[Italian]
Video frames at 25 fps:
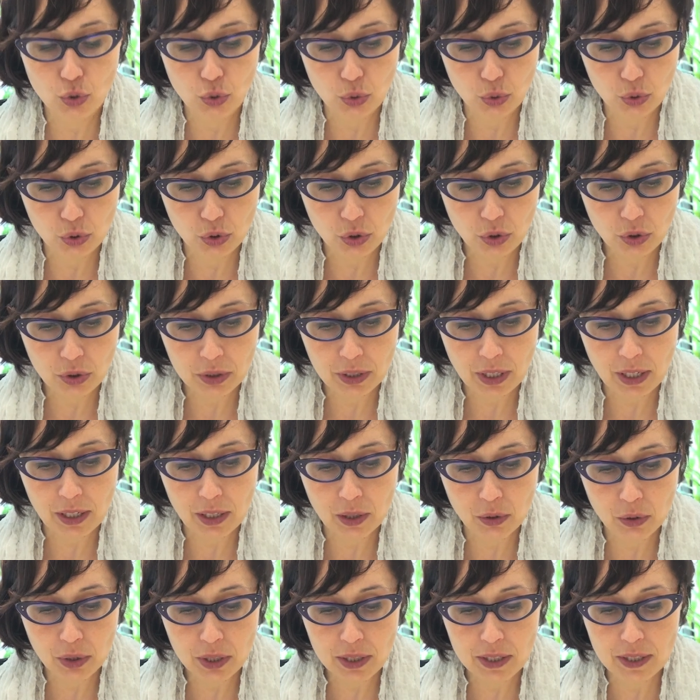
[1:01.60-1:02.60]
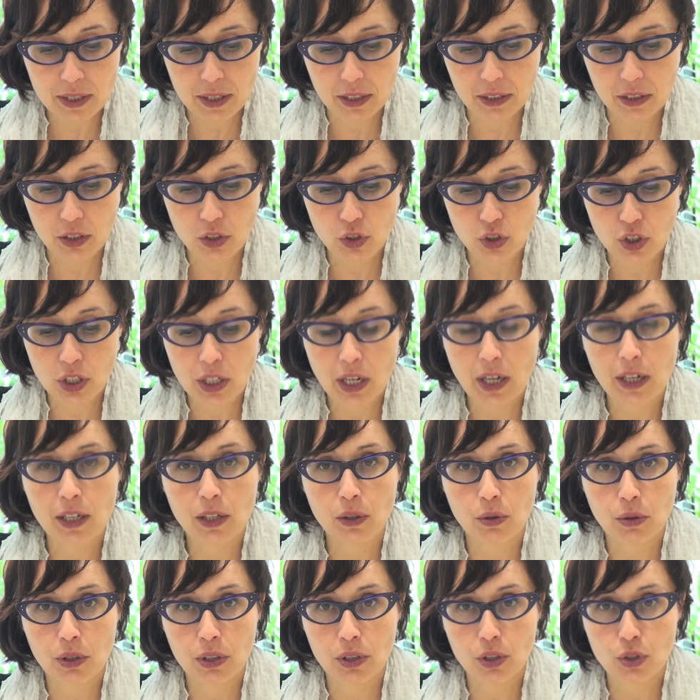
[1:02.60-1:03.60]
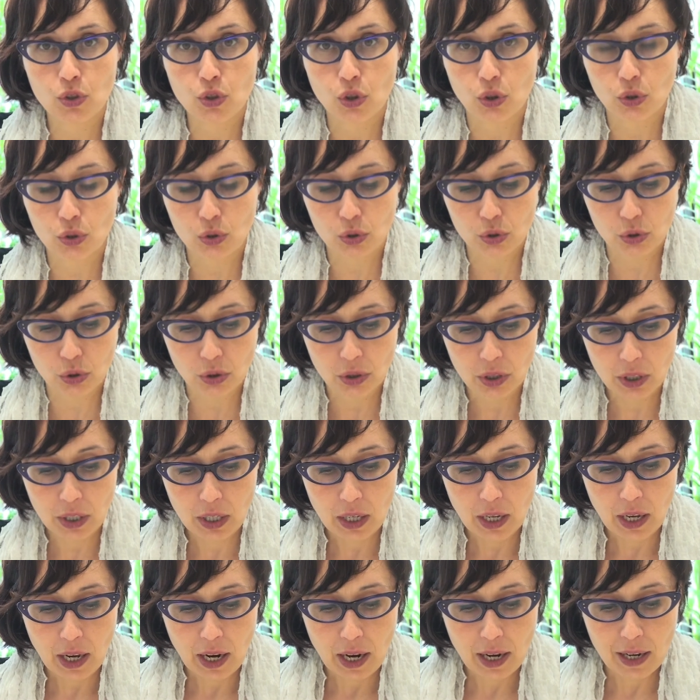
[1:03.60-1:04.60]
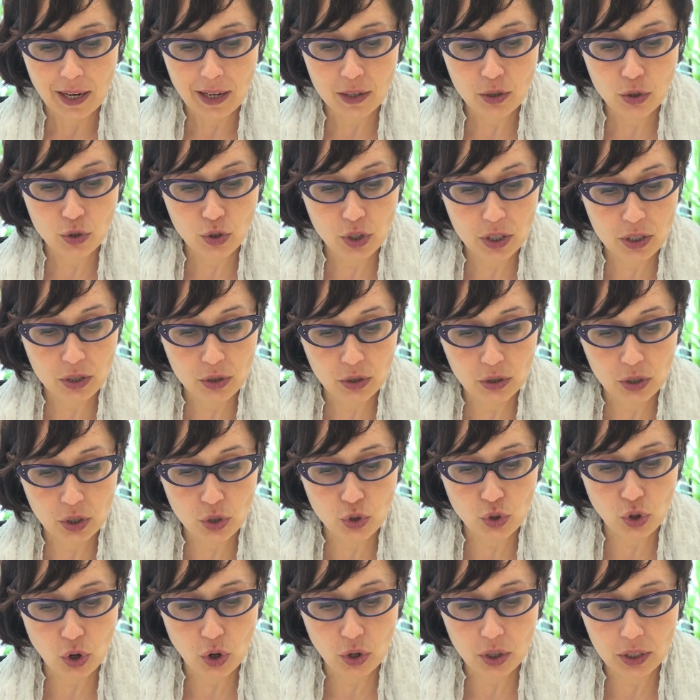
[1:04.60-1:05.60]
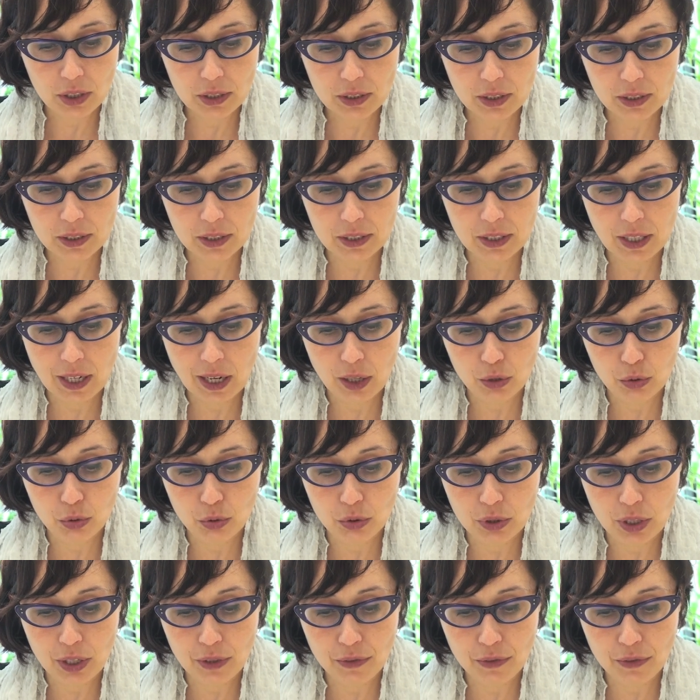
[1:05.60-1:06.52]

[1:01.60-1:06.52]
giugno dalle ore 16 alle ore 18. L'associazione Joint ti darà tutte